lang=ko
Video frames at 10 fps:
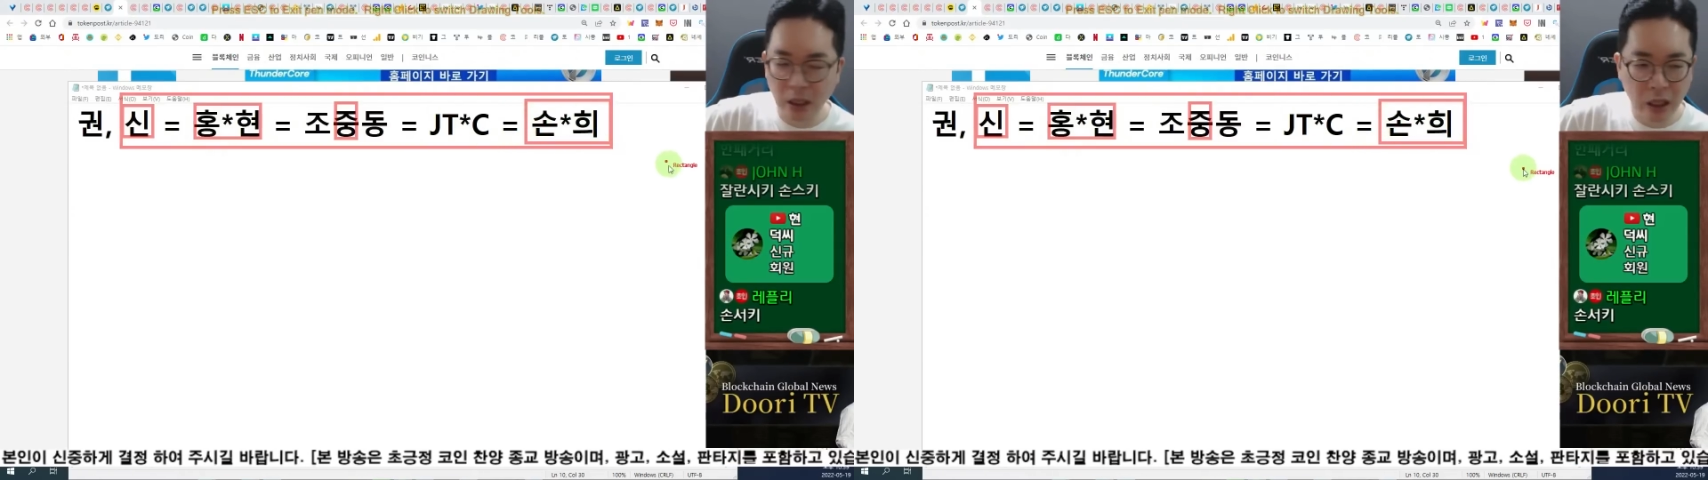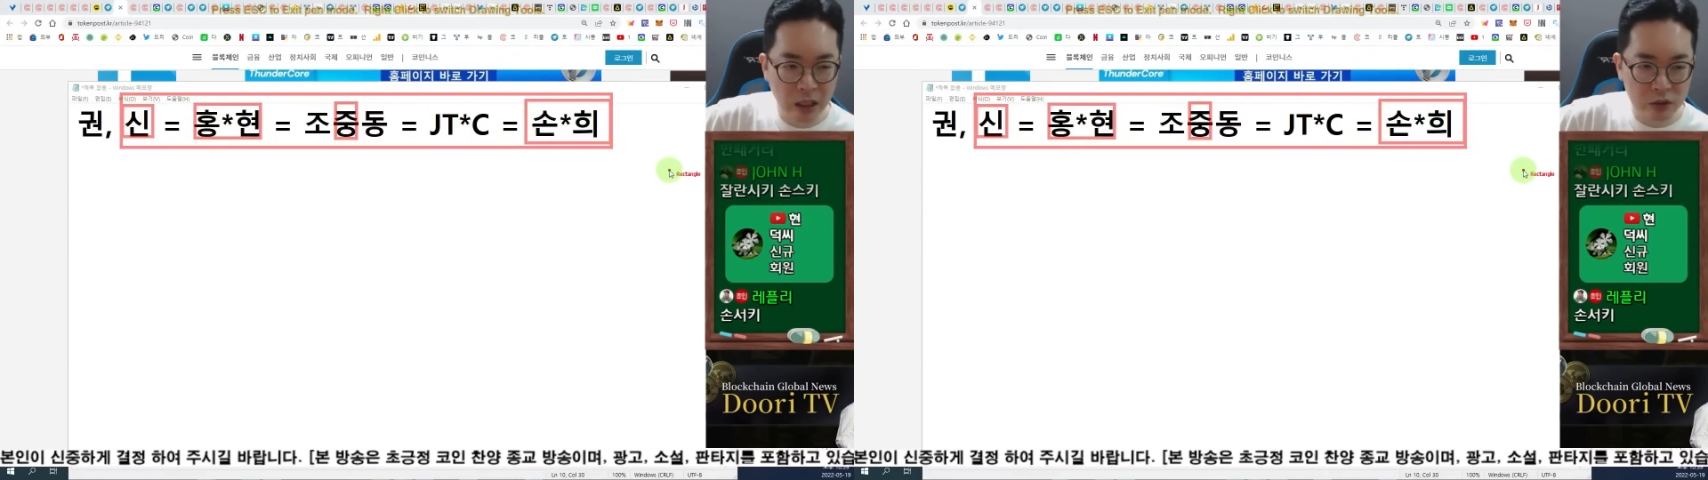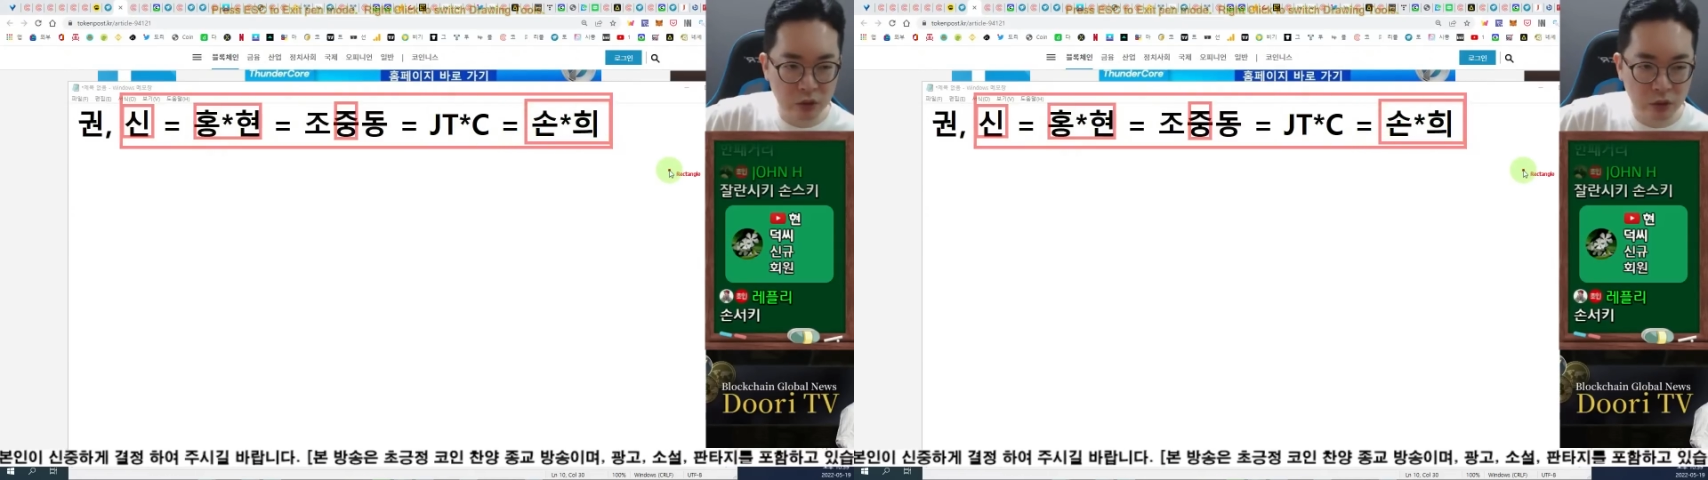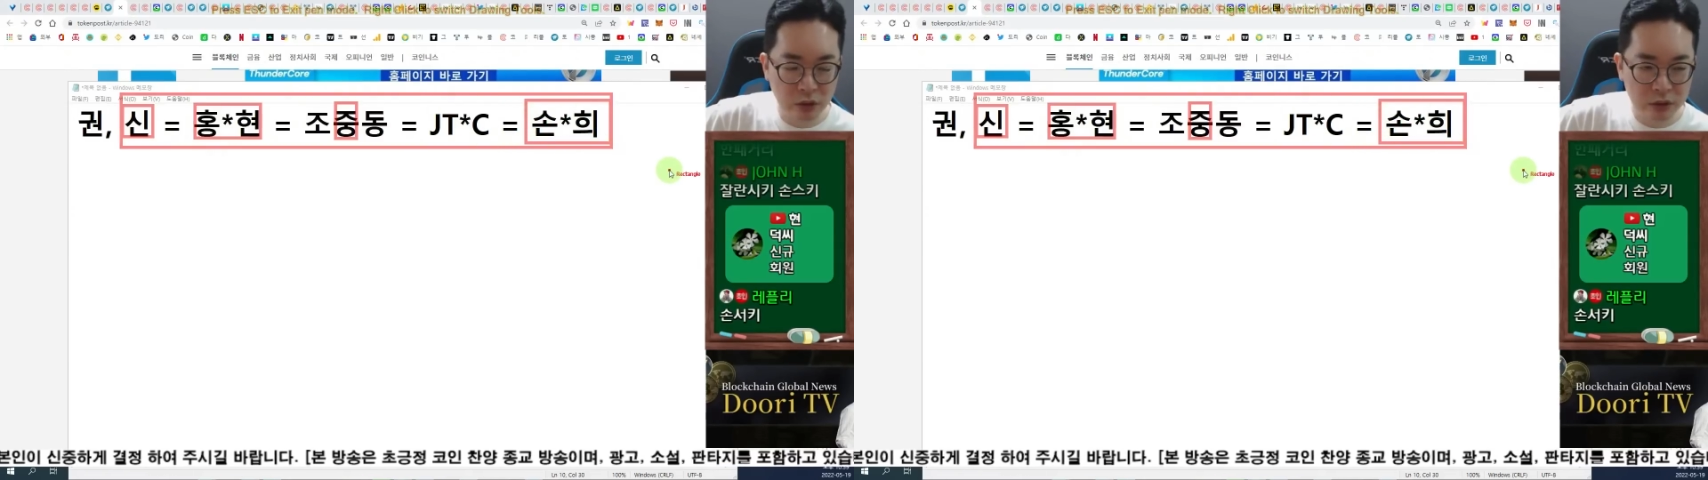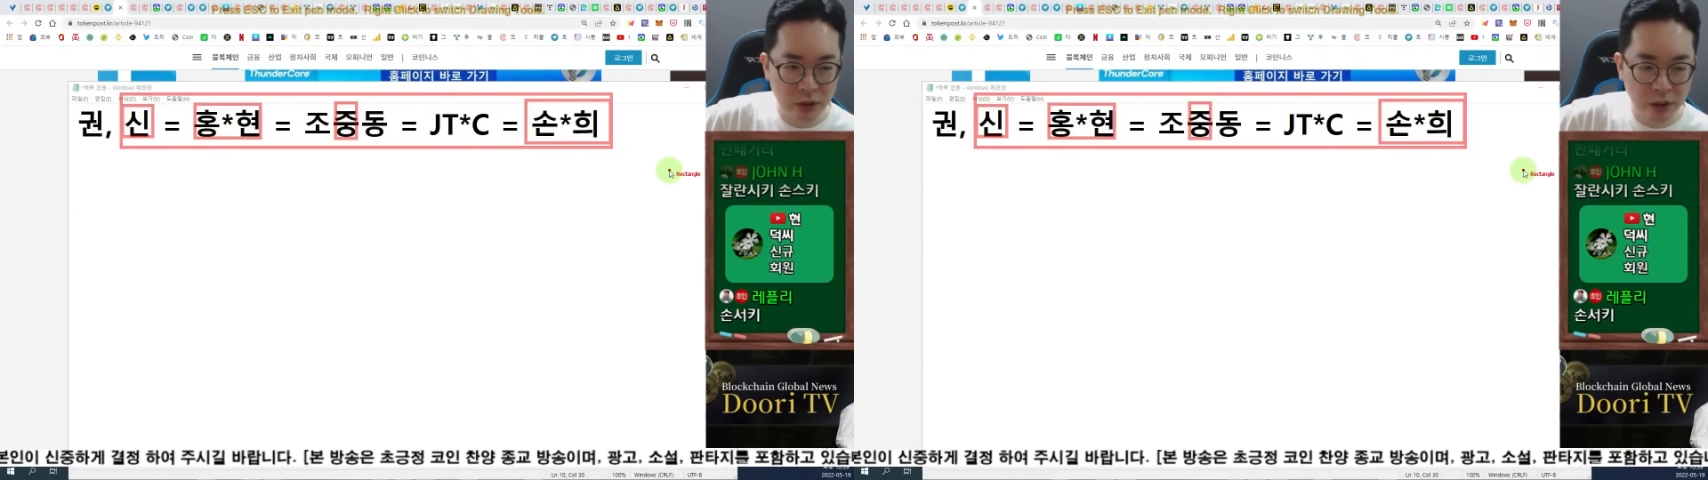
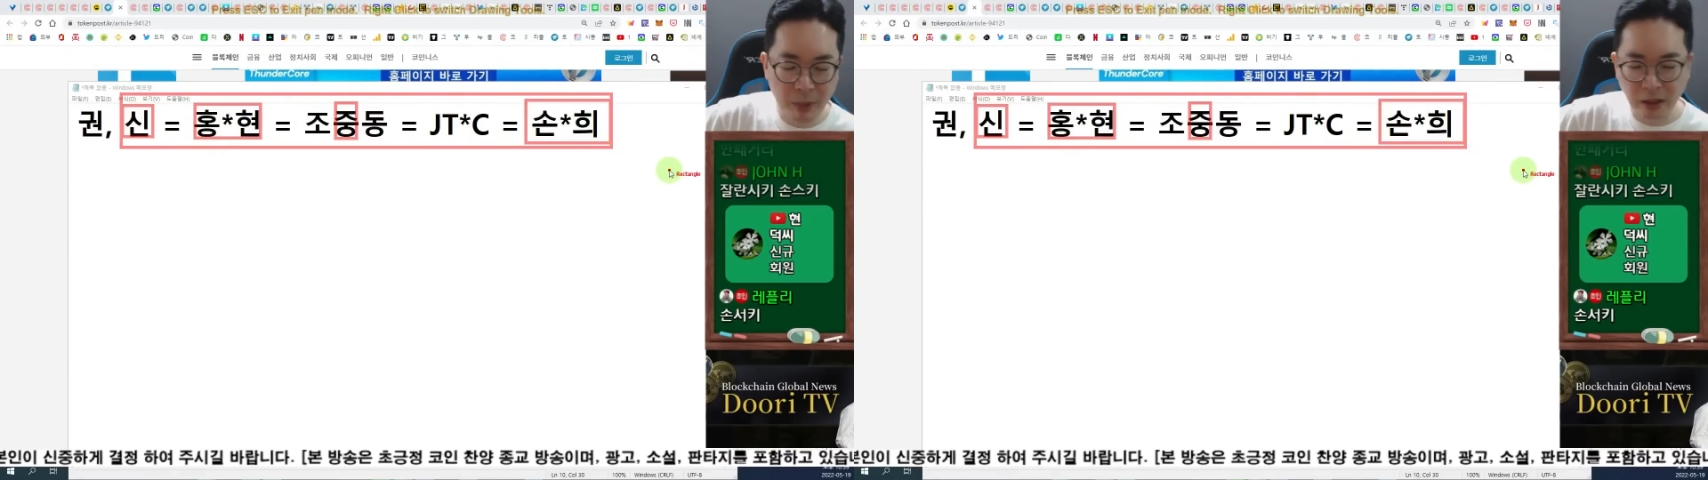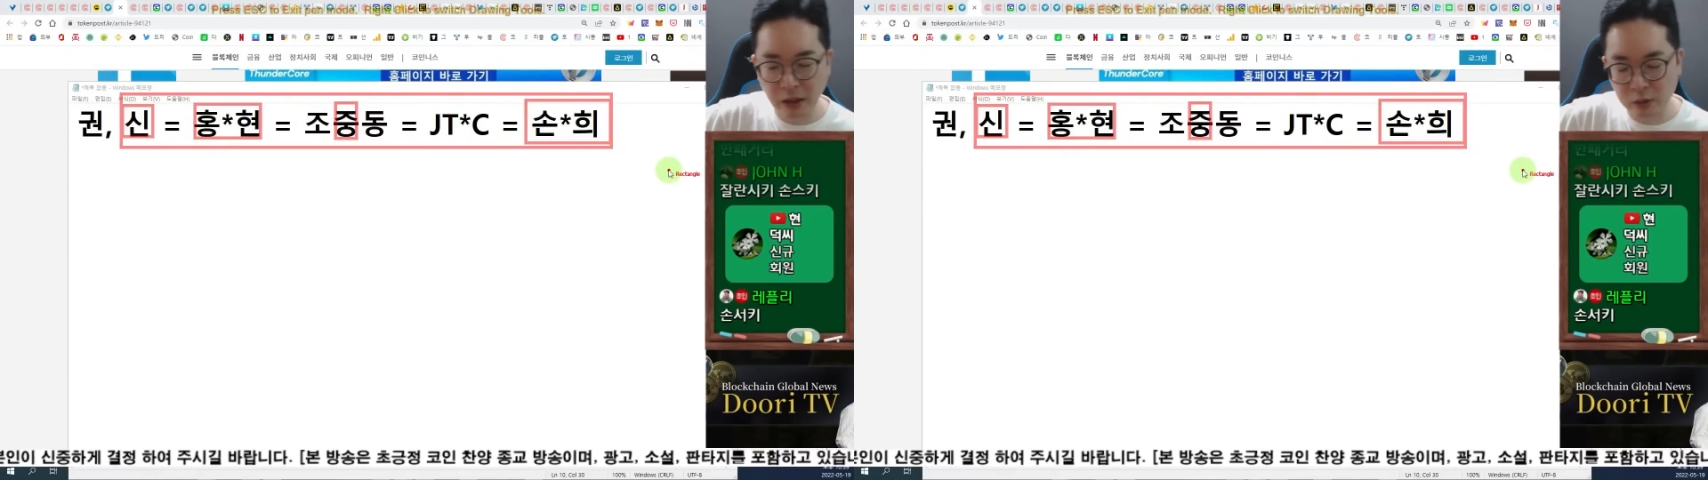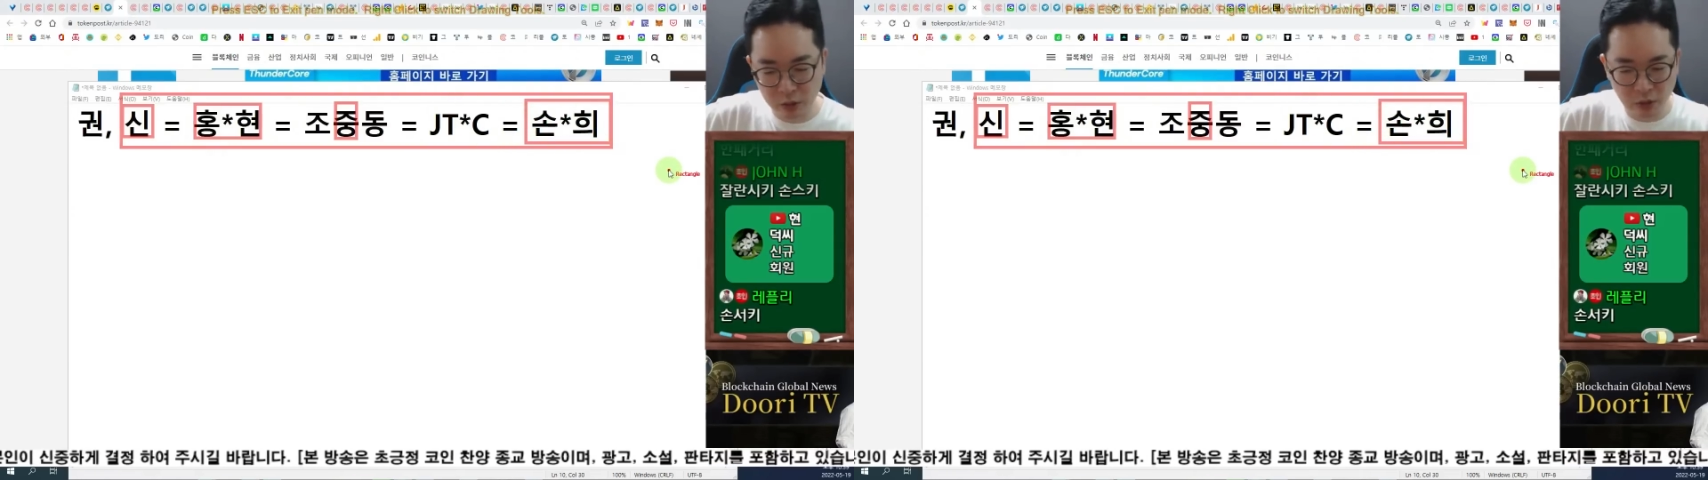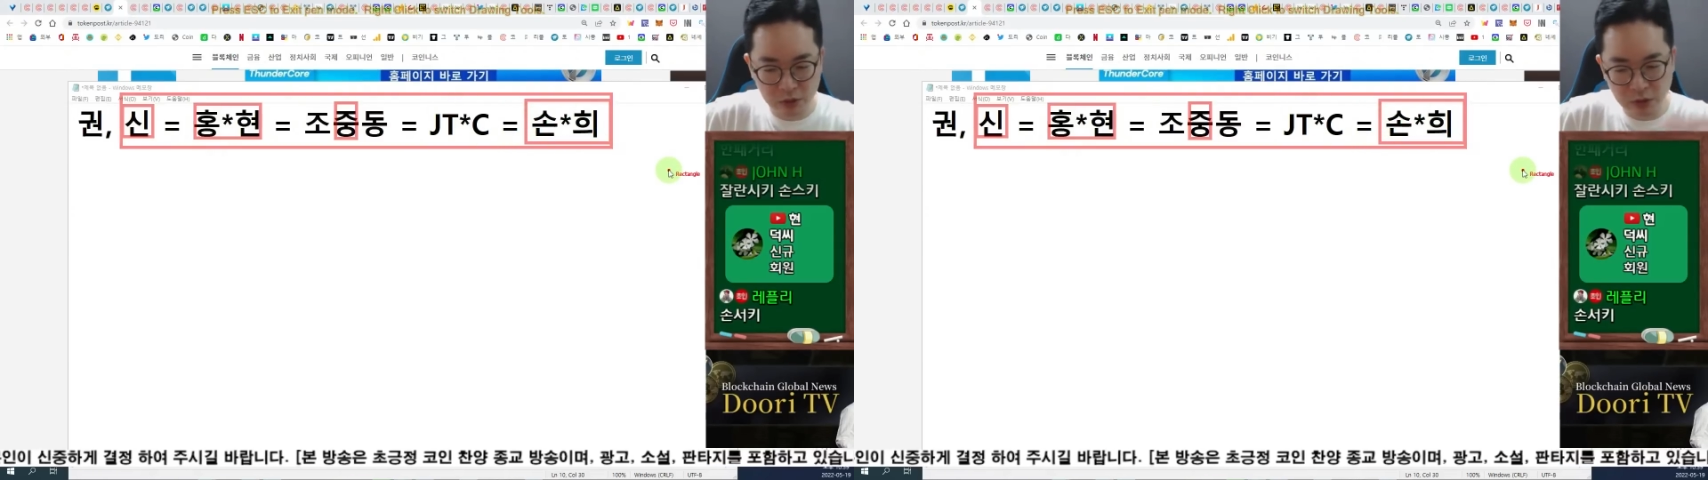해가지고 저기 박 대통령